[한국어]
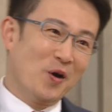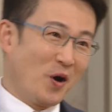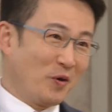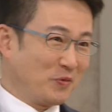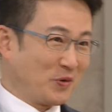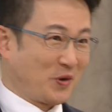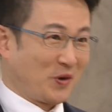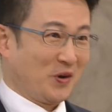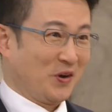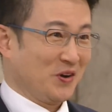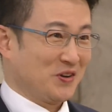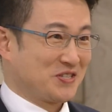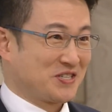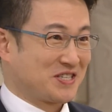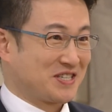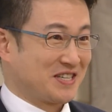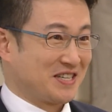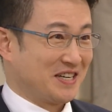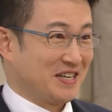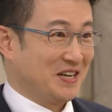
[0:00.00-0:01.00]
오브
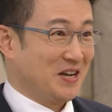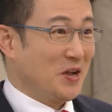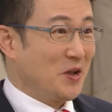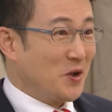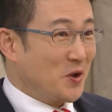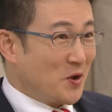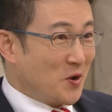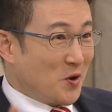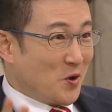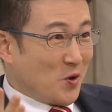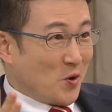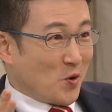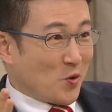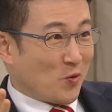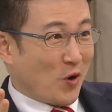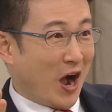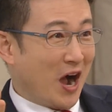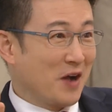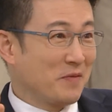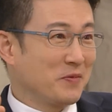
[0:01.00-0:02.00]
코스.
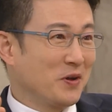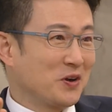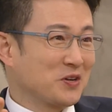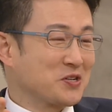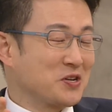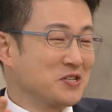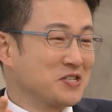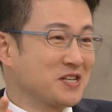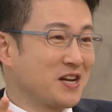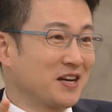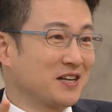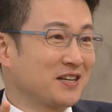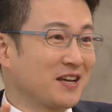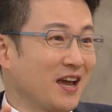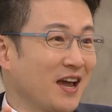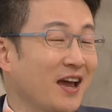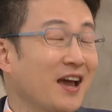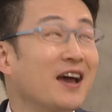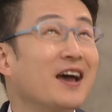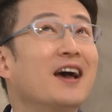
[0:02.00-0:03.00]
광명천지라는 게
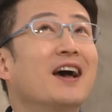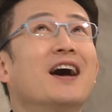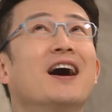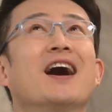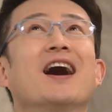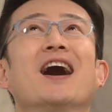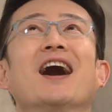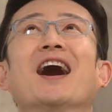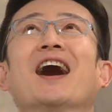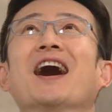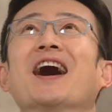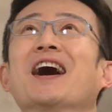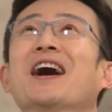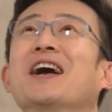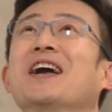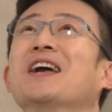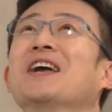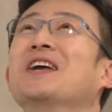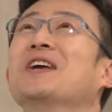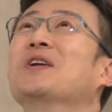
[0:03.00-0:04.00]

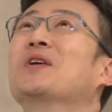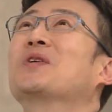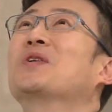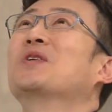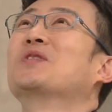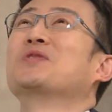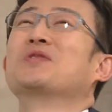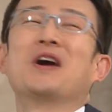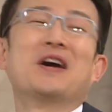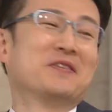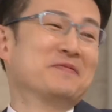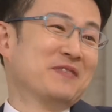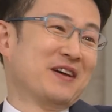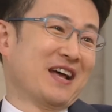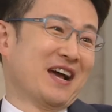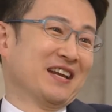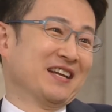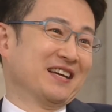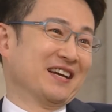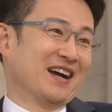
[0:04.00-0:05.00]
이런 걸 두고 하는 말
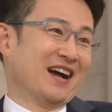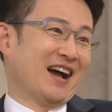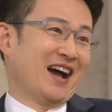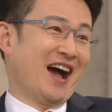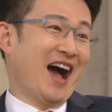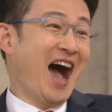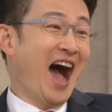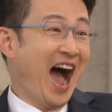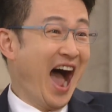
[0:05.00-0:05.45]
아닌가.